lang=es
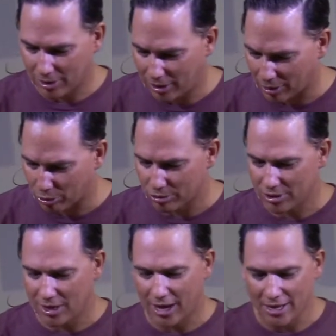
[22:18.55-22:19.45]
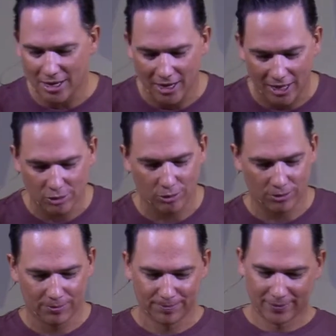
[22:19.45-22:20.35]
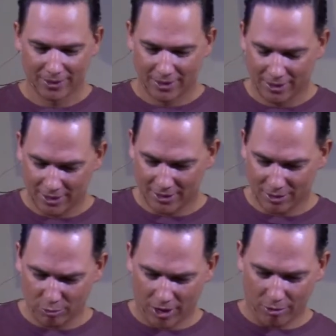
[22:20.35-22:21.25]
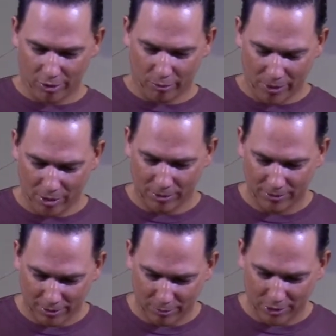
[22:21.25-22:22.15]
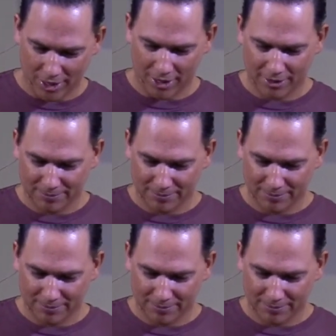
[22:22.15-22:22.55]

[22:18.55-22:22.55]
14, el gallinazo, ese nunca lo he comido, ¿cómo será?